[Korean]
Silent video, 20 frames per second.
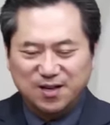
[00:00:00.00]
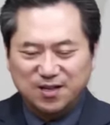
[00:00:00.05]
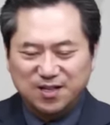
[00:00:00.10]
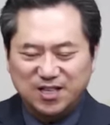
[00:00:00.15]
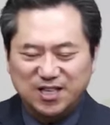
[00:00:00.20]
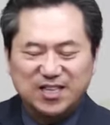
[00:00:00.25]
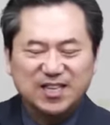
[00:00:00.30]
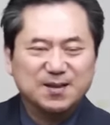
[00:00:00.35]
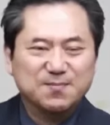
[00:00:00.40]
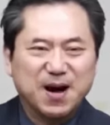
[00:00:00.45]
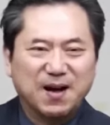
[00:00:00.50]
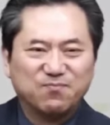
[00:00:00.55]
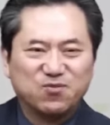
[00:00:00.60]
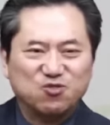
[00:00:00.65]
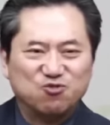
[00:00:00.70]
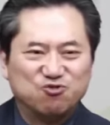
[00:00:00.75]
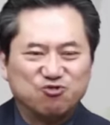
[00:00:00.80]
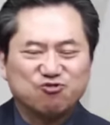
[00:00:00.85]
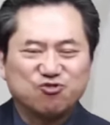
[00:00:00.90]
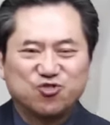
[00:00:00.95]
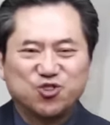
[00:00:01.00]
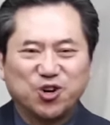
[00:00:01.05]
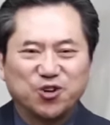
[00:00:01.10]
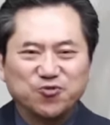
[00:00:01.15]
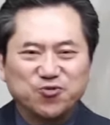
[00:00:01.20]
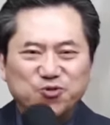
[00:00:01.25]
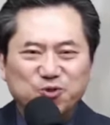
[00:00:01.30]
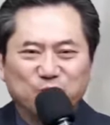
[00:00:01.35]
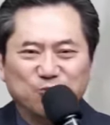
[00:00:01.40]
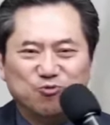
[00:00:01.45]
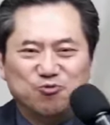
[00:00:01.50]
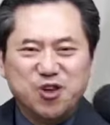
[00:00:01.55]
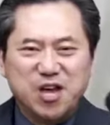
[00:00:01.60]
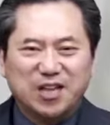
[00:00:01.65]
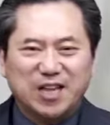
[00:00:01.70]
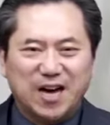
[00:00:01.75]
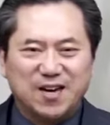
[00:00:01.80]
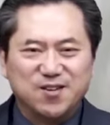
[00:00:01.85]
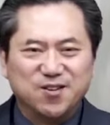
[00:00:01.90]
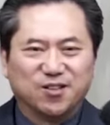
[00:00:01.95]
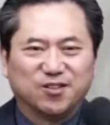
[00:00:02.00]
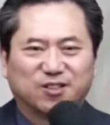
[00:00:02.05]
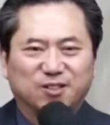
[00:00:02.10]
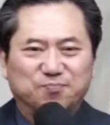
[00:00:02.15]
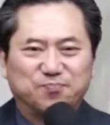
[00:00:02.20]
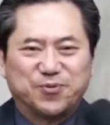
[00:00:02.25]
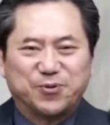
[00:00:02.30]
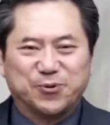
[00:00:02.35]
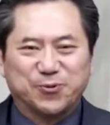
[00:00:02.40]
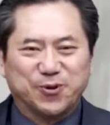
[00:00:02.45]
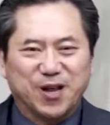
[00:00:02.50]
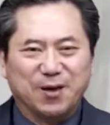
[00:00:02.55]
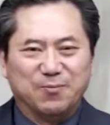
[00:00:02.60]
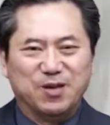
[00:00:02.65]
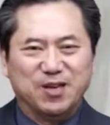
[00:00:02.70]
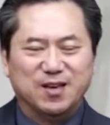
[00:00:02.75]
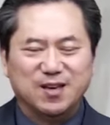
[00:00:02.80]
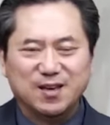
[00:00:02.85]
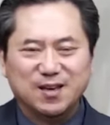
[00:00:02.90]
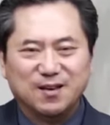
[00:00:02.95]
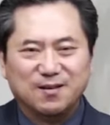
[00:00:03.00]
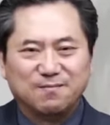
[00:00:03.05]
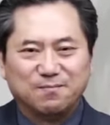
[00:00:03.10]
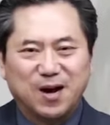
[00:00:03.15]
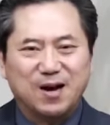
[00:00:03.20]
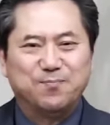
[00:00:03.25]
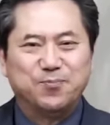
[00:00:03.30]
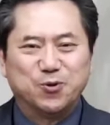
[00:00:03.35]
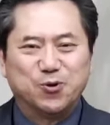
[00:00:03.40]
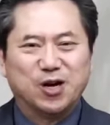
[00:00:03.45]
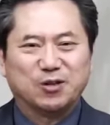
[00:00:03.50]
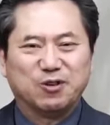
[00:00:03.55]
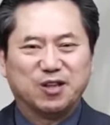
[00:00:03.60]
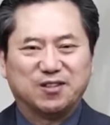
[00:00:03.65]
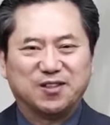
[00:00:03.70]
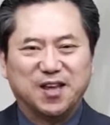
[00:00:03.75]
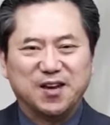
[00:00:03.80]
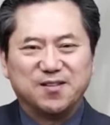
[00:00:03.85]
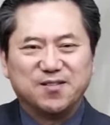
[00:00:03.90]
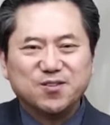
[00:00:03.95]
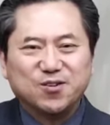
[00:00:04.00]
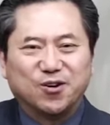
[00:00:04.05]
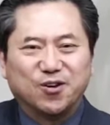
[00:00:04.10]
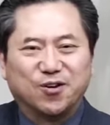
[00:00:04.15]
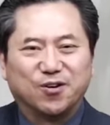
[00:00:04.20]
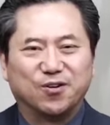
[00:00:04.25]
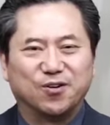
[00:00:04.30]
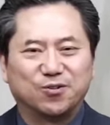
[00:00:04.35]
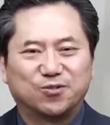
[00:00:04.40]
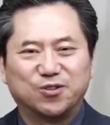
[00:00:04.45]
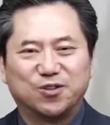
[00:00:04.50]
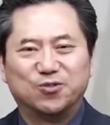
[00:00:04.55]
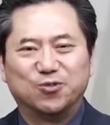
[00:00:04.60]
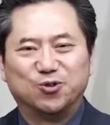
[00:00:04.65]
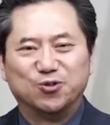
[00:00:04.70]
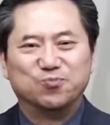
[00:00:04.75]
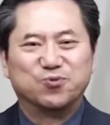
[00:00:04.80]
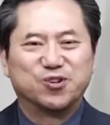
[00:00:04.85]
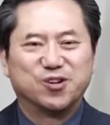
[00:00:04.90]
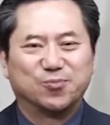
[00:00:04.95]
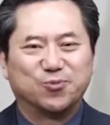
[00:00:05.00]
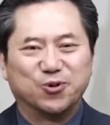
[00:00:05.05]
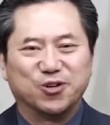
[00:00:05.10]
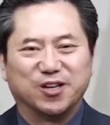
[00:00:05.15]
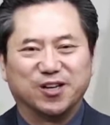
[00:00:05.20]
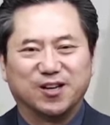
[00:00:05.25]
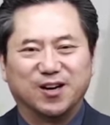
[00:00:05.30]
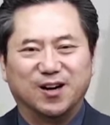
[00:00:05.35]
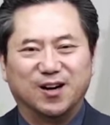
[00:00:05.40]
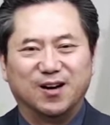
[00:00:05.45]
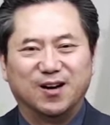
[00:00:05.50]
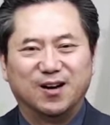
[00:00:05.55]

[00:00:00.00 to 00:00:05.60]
2만 6천 종류의 다이어트 프로그램이 발표가 됐다는 거예요. 어떤 논문을 보니까.